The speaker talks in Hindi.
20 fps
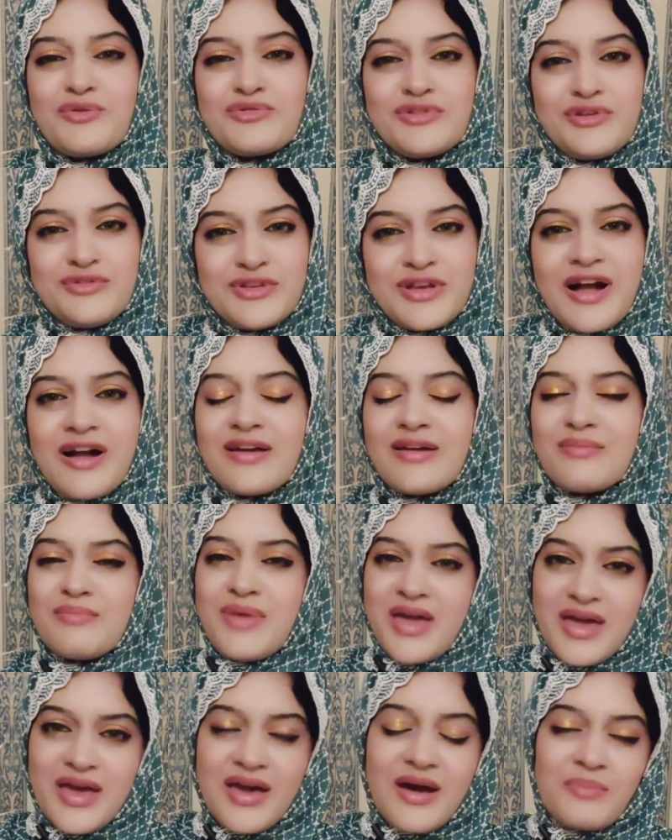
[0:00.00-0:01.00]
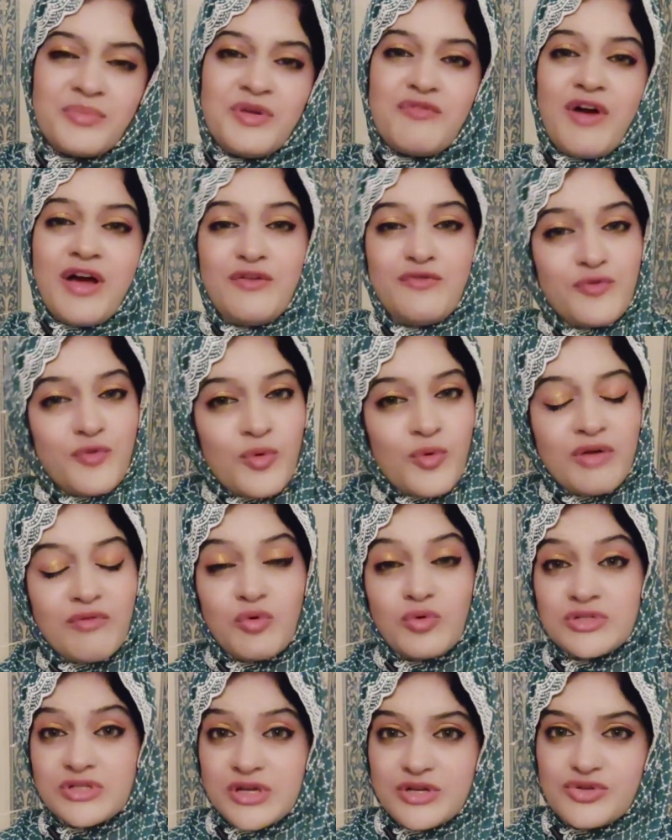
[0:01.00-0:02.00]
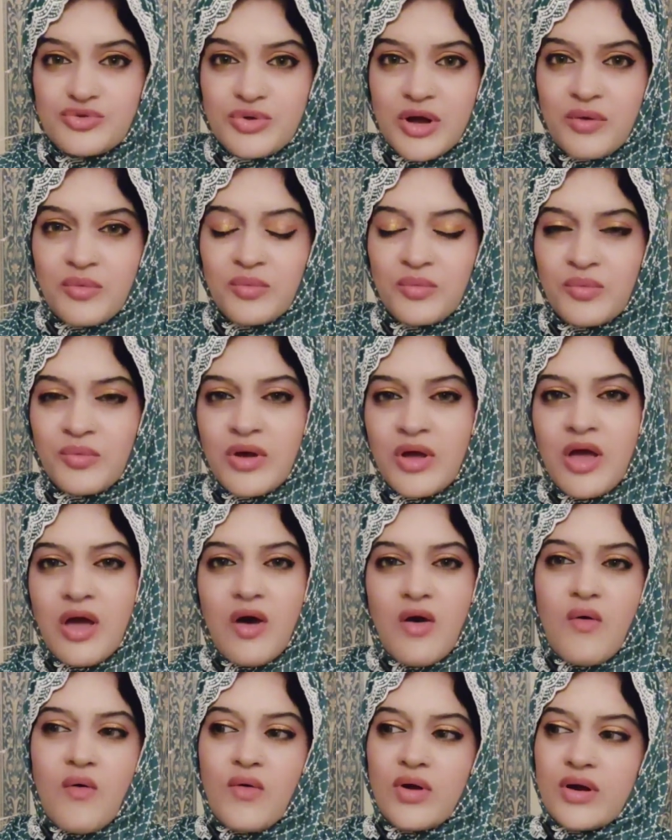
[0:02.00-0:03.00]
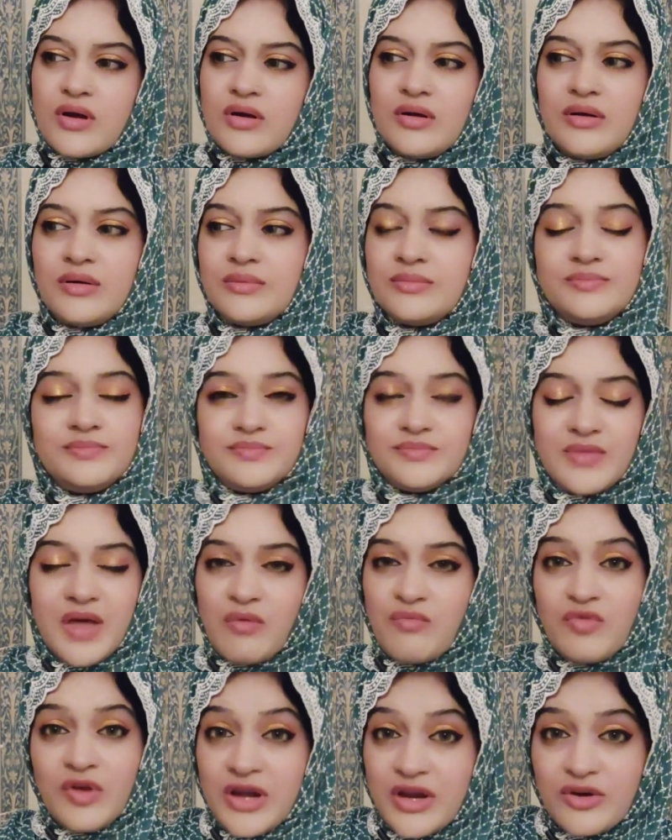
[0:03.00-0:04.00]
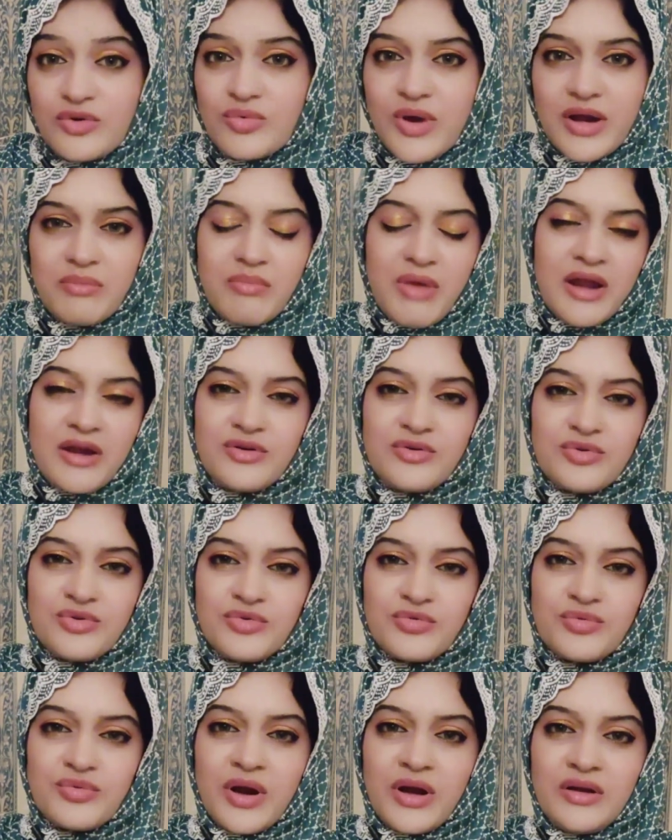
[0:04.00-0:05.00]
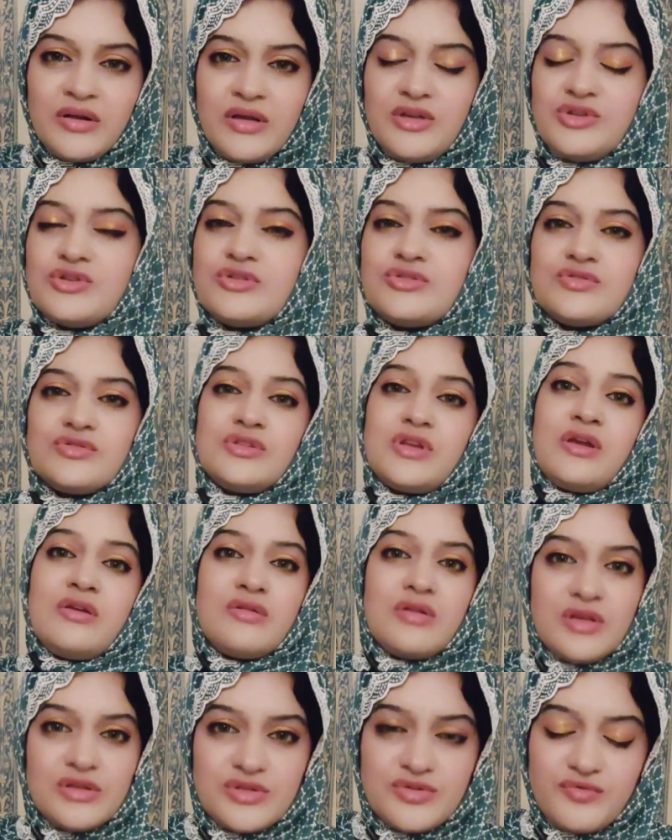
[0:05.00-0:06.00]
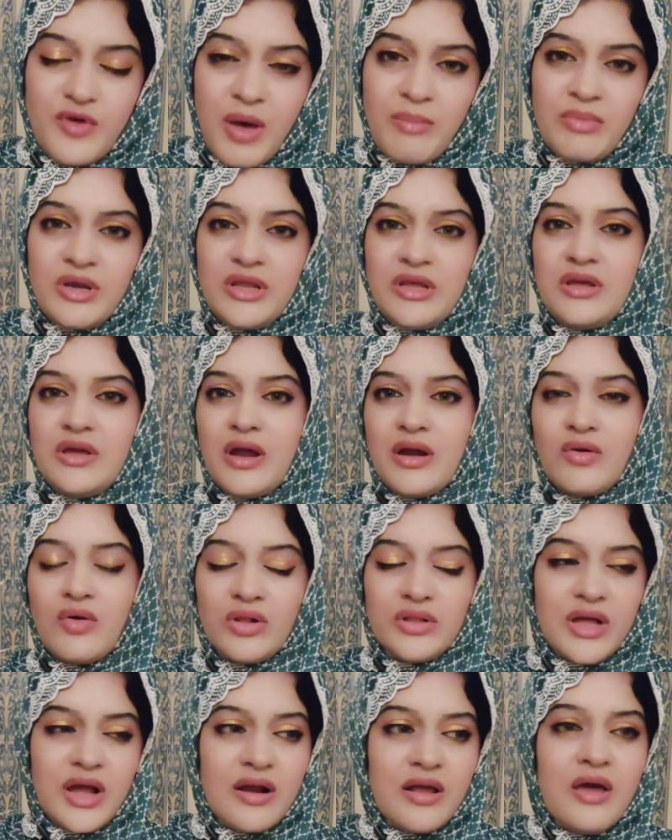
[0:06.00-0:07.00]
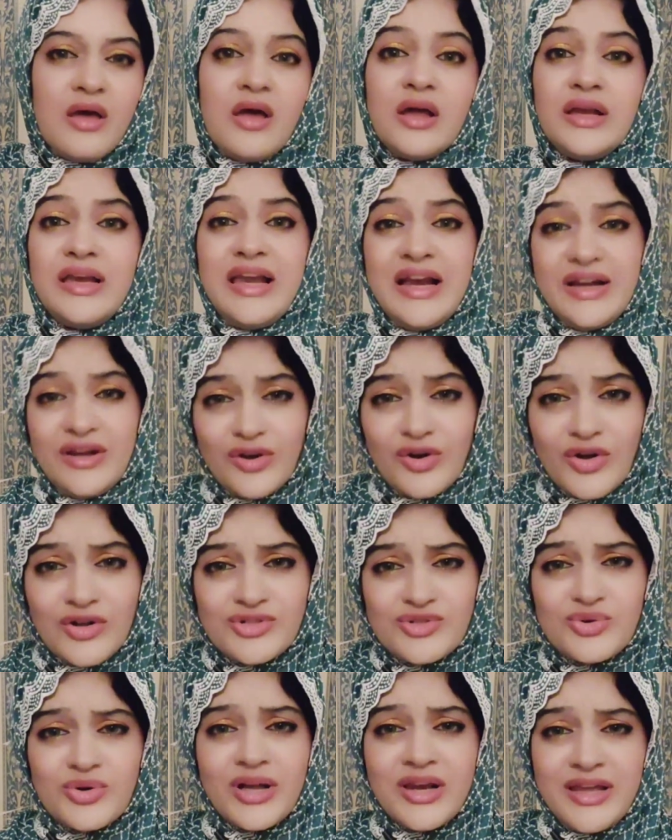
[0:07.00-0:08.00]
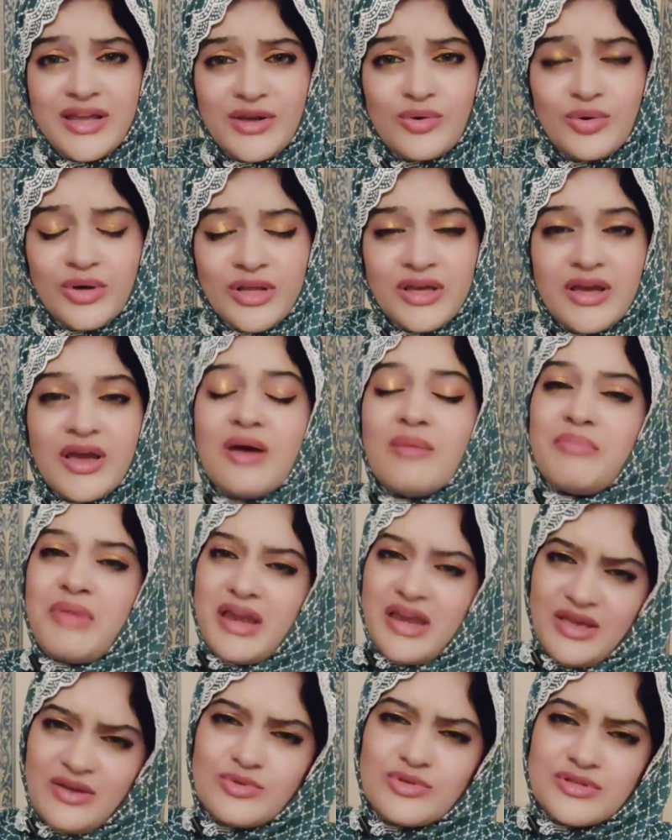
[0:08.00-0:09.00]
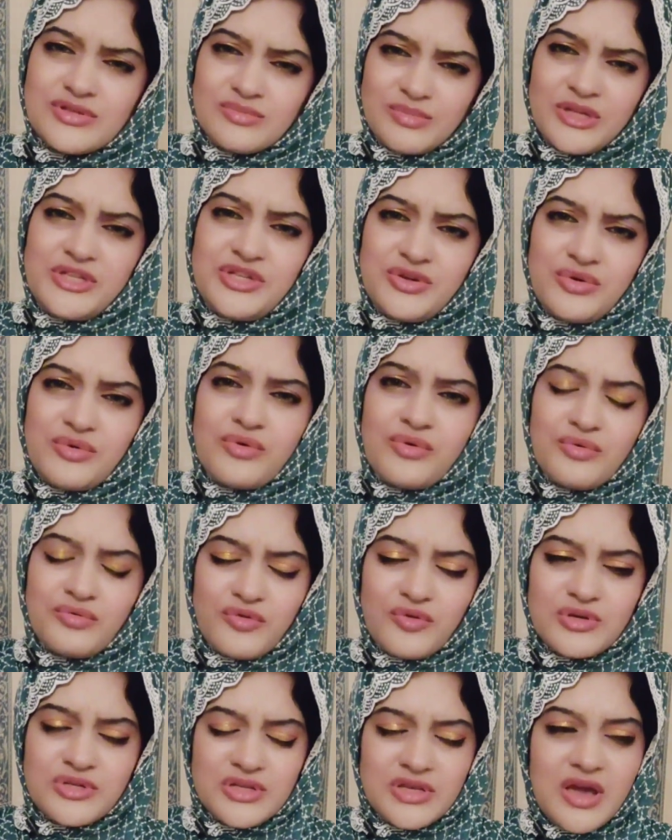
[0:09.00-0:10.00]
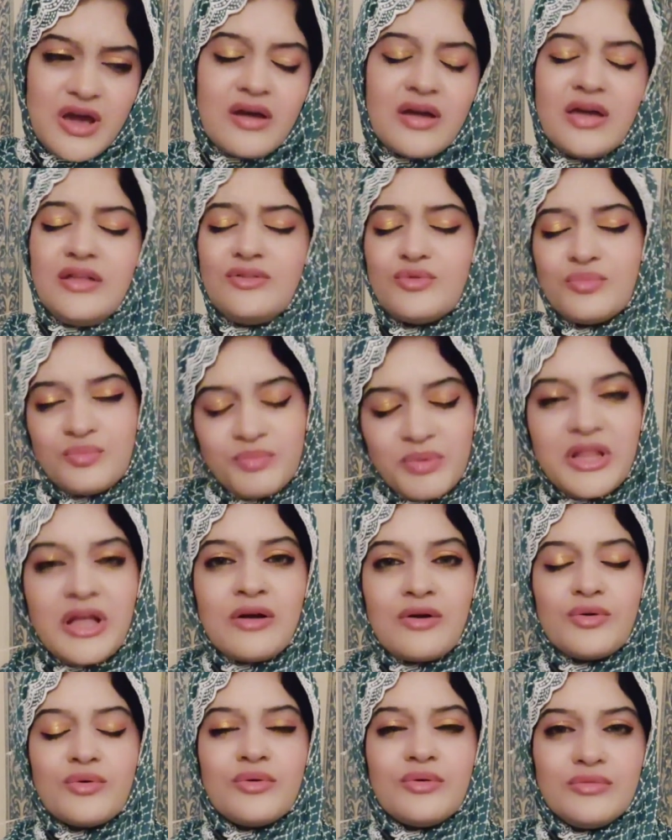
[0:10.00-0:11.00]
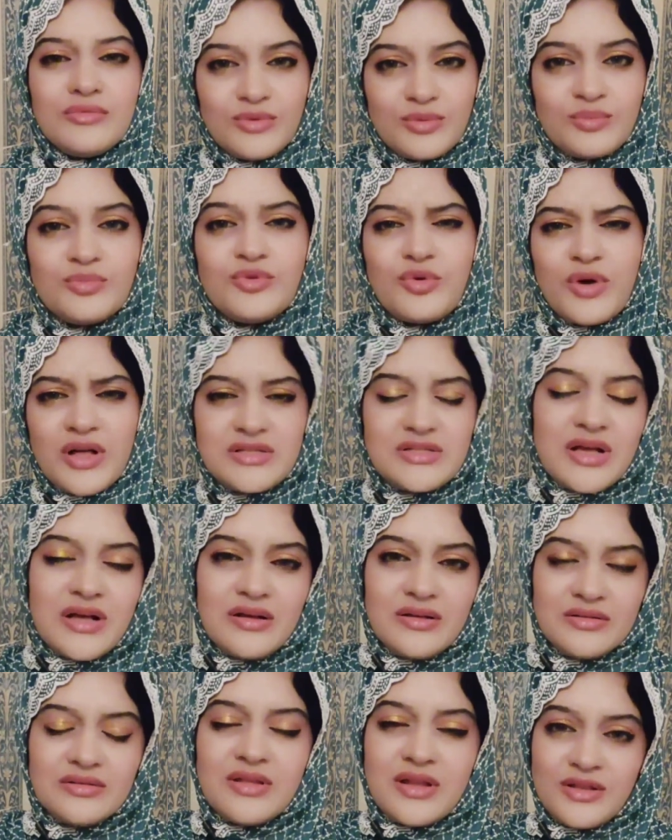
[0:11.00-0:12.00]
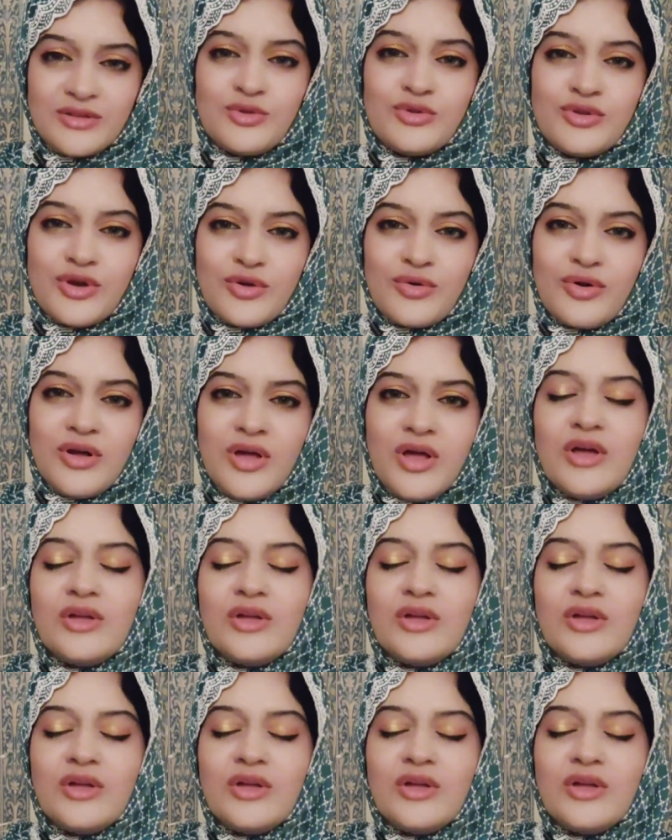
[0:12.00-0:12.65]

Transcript: उसने उसे कहा कि मैं अपनी वाइफ को डिवोर्स कर चुका हूँ और आई एम विलिंग टू गेट मैरिड टू यू एंड ही जस्ट सेंट हिज फैमिली एंड ऑल दैट लेटर ऑन जो कलई खुली मैंने ही उस बच्ची को फोर्स किया कि तुम पता करो तुम थोड़ा सा तरद करो